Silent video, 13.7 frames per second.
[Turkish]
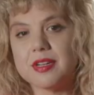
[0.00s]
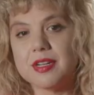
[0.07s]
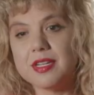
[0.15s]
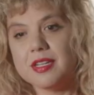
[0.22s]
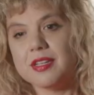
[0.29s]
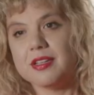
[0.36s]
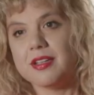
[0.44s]

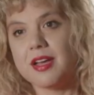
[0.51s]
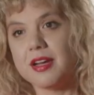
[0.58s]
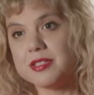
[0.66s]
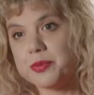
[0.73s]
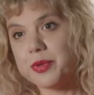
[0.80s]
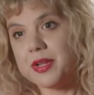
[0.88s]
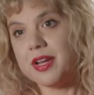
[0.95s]
Hani hmm.
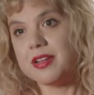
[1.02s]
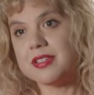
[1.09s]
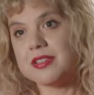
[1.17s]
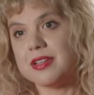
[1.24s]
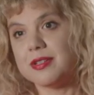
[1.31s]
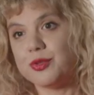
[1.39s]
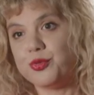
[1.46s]
her zaman
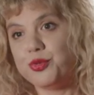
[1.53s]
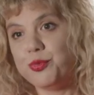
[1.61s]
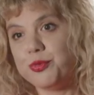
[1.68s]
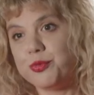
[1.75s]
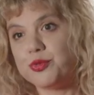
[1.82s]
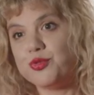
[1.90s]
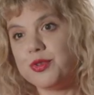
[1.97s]
herkese
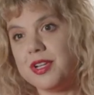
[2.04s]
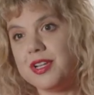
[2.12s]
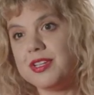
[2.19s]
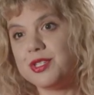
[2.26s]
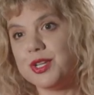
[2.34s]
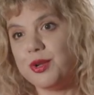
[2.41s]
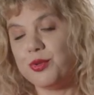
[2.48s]
anlatıyorum ama çok
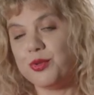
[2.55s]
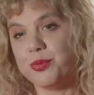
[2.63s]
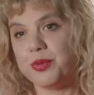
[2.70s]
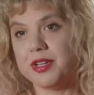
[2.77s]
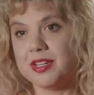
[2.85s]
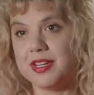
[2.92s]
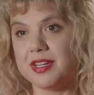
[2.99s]
ilginç geliyor
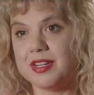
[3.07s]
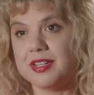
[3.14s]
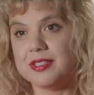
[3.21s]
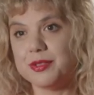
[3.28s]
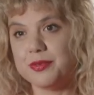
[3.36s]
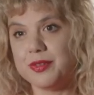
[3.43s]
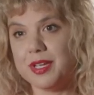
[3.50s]
tabii hani
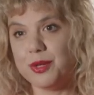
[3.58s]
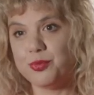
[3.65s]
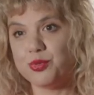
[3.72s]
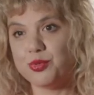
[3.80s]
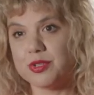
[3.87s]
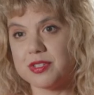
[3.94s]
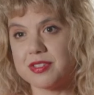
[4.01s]
karanlık ve
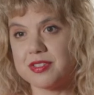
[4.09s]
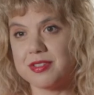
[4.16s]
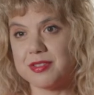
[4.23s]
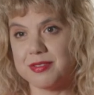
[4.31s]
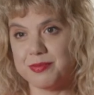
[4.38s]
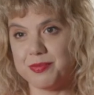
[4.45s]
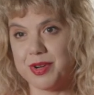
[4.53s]
Ebru
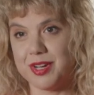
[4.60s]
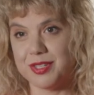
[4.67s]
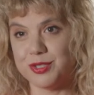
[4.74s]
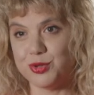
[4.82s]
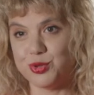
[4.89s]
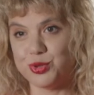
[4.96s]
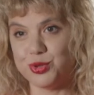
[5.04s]
nasıl
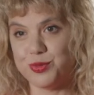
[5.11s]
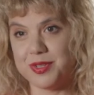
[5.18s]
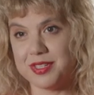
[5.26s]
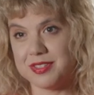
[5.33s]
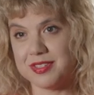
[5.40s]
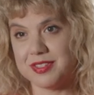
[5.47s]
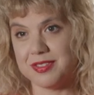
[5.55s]
bağdaşıyor
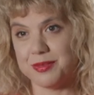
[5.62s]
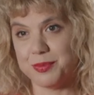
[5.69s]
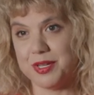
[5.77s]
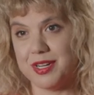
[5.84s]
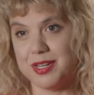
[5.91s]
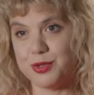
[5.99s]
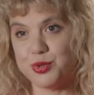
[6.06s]
ve nasıl
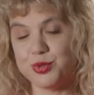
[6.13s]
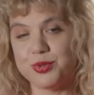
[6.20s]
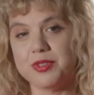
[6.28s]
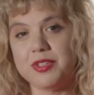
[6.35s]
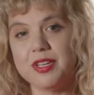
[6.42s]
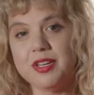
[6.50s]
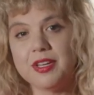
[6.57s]

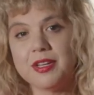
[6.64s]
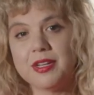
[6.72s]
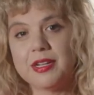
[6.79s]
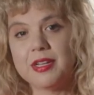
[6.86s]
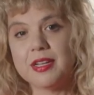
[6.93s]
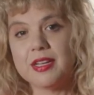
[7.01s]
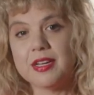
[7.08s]
birleşiyor diye.
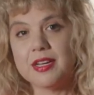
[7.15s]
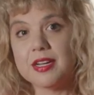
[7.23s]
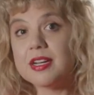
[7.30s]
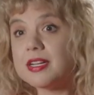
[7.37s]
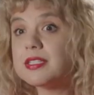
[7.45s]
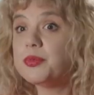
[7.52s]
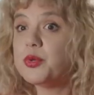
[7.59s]

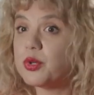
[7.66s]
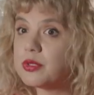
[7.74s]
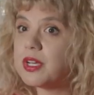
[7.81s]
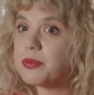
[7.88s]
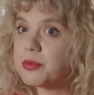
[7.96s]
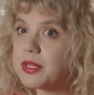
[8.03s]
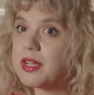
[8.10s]
Karanlık bir
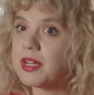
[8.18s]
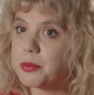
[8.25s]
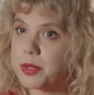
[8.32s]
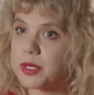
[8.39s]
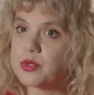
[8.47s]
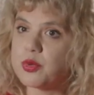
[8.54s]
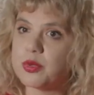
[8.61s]
ortamda
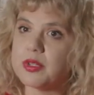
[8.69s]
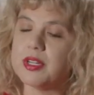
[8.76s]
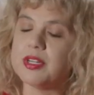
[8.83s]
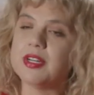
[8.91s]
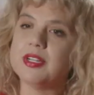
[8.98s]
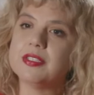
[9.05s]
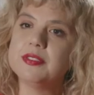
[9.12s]
kalmak
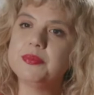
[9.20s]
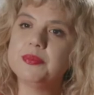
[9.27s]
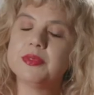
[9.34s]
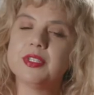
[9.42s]
zorunda kaldım.